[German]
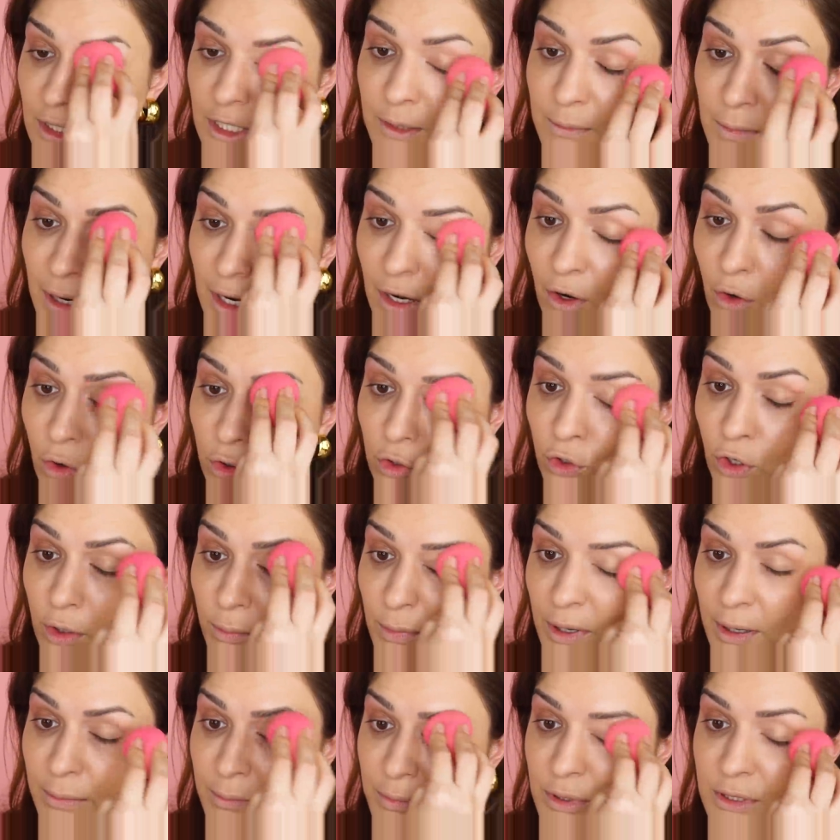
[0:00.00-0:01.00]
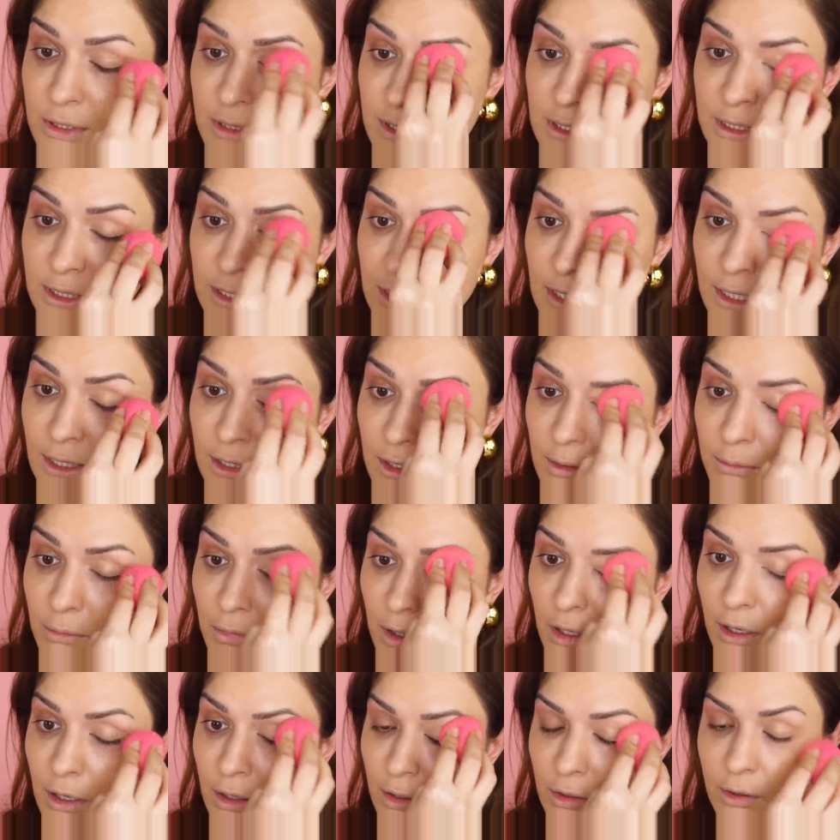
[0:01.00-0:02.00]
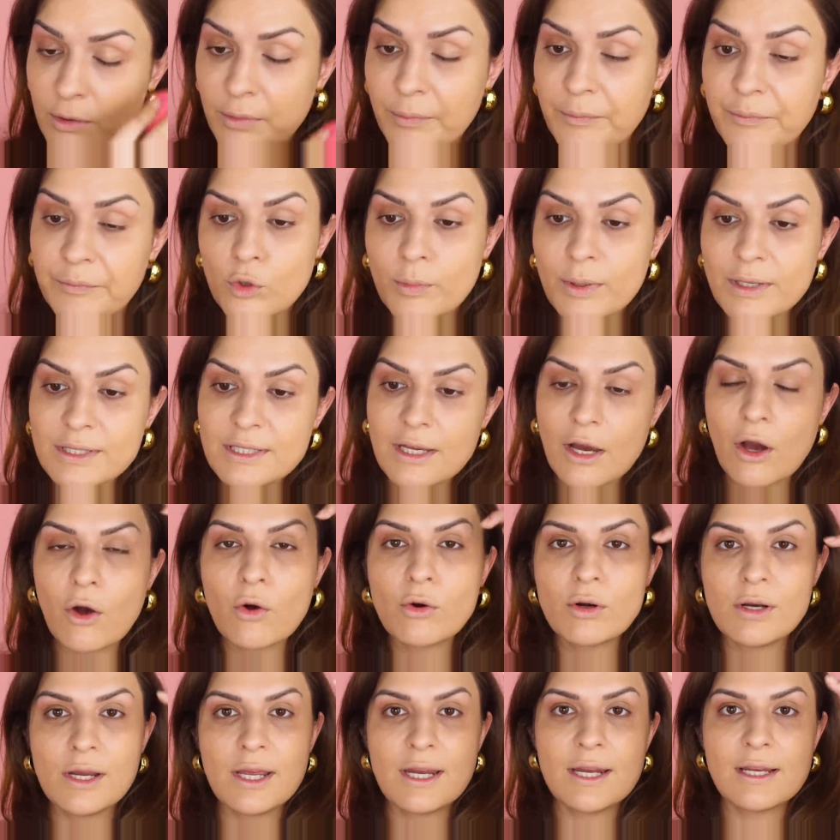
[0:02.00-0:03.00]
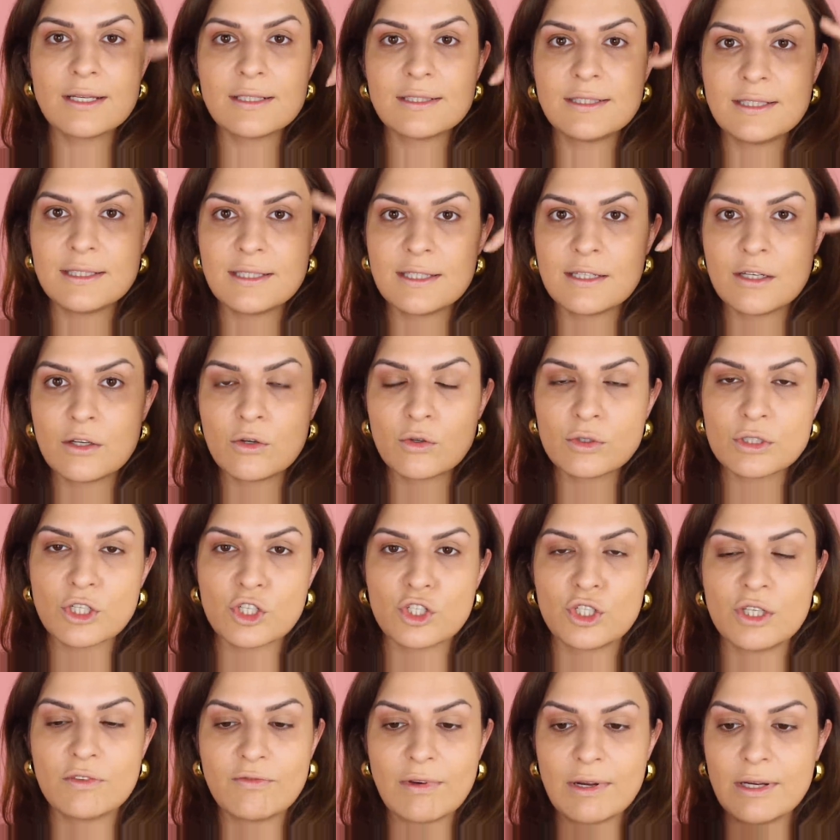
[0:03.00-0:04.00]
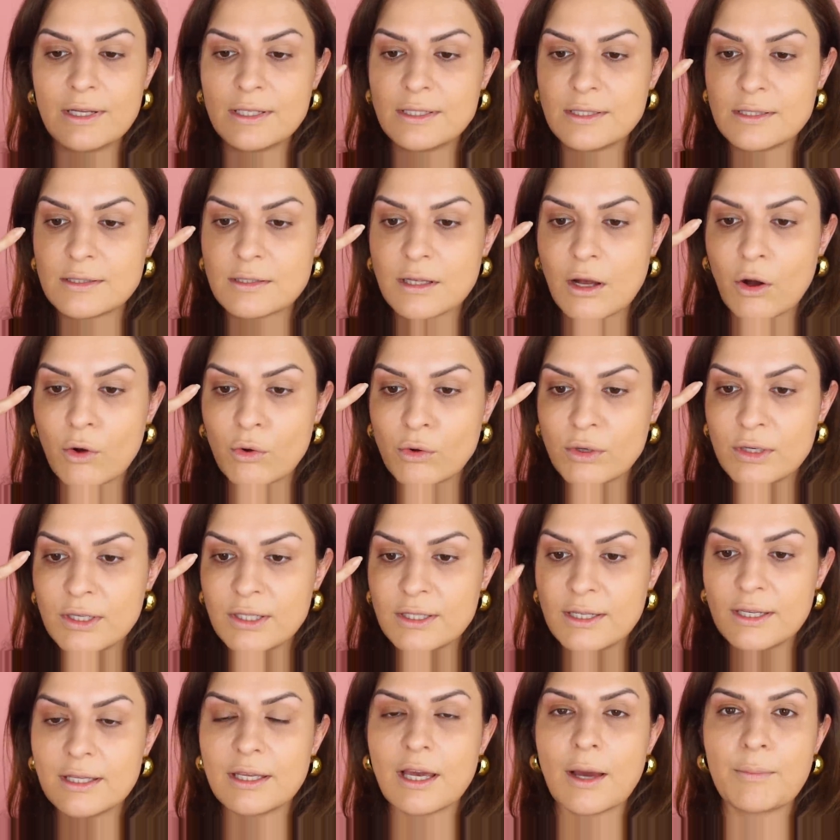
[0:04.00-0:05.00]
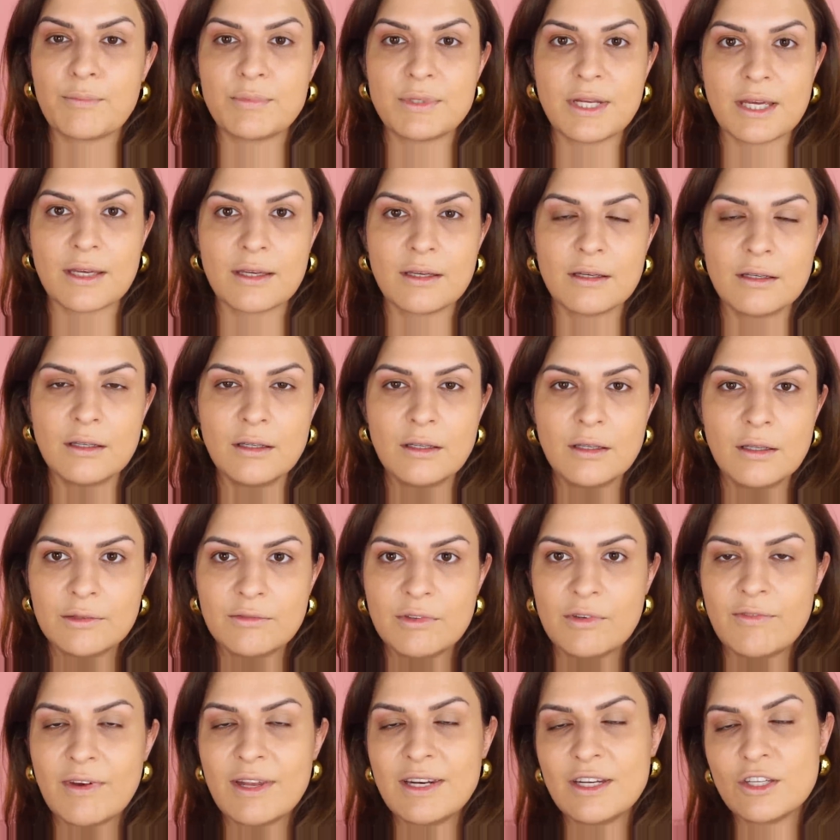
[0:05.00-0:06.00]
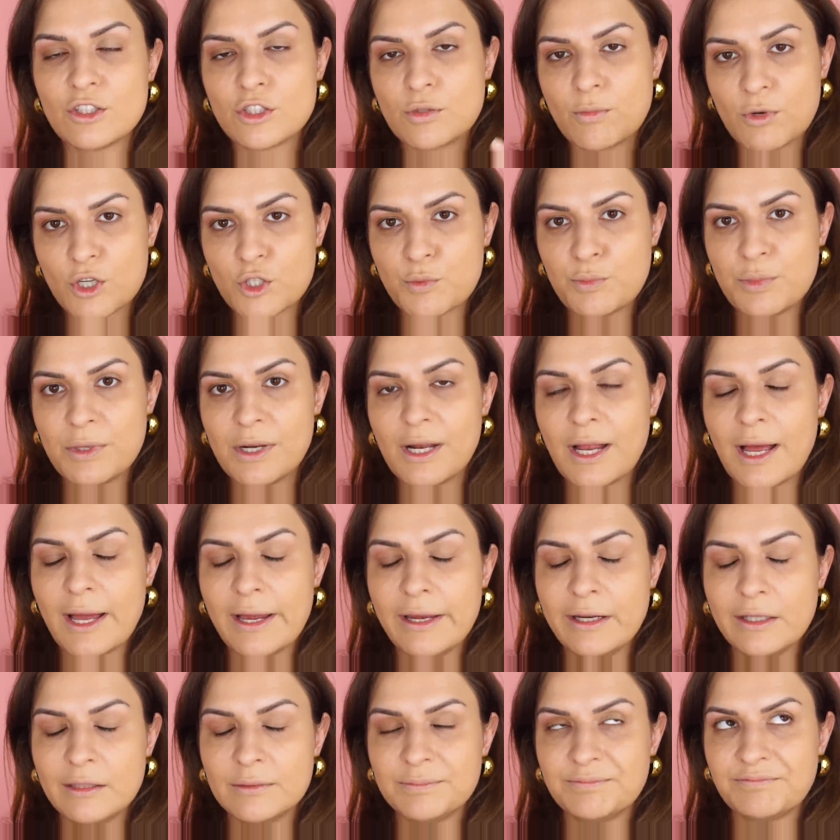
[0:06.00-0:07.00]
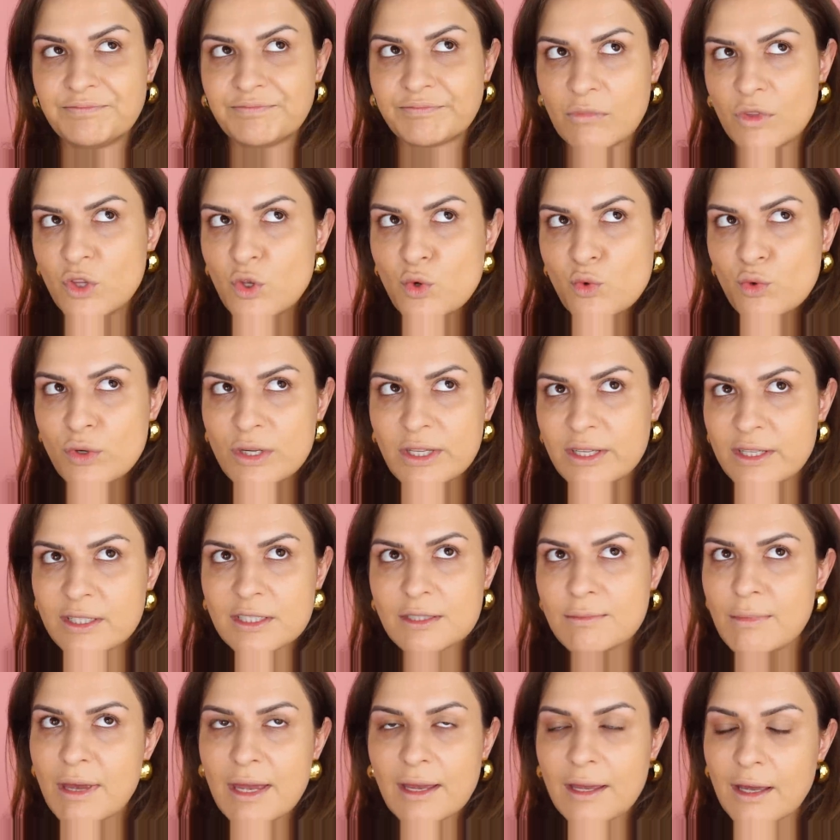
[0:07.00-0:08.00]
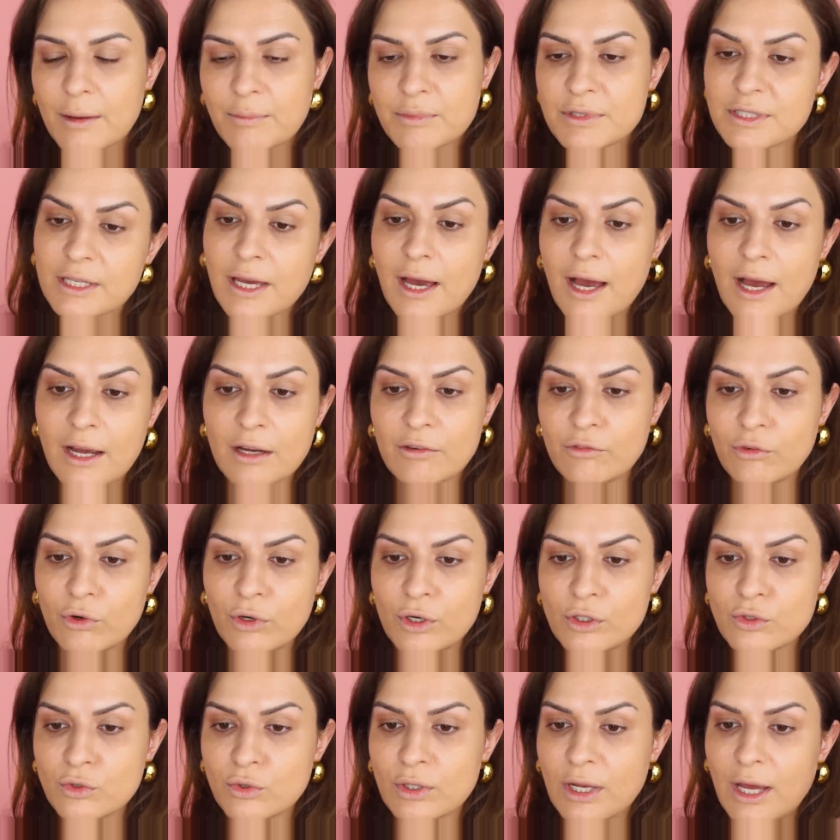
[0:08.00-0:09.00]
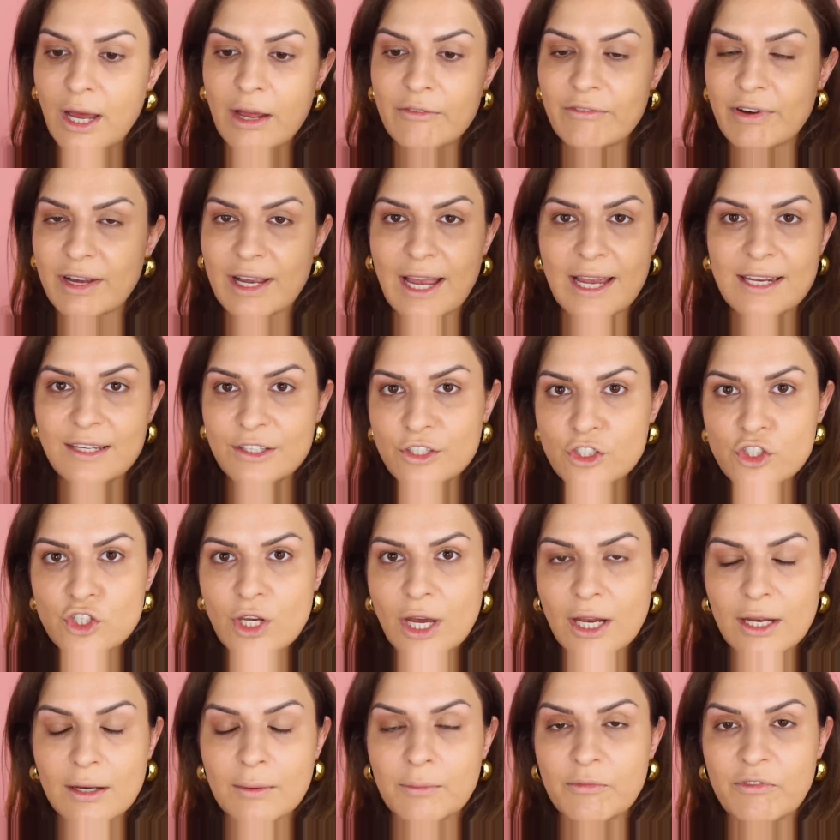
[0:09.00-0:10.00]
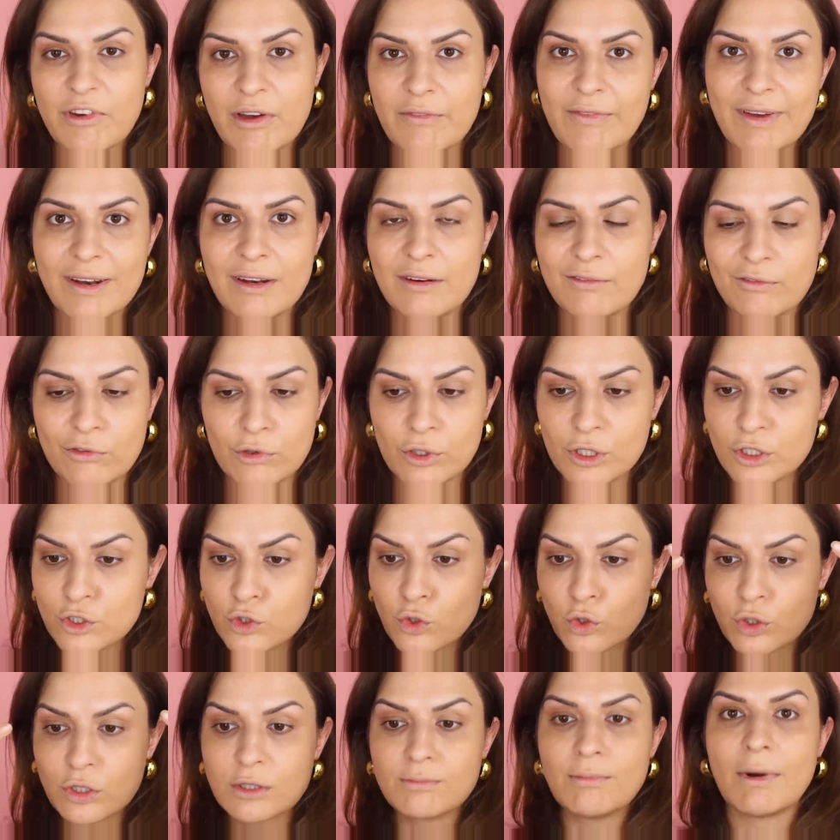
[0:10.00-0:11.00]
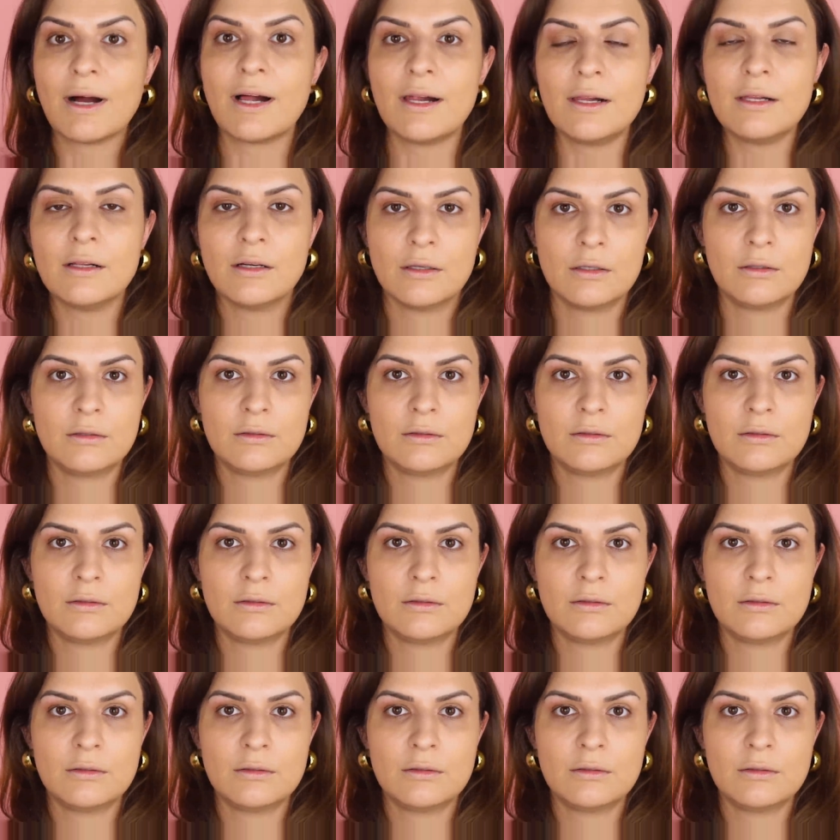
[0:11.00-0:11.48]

Ich mache auch noch mal ein bisschen hier immer über die Augenleder. Seht ihr den Unterschied, wenn ich das Augenlid nicht abdecke? Wie wenn ihr zum Beispiel ein nudiges Make-up tragen wollt oder einfach keinen Lidschatten verwenden wollt. Guckt mal.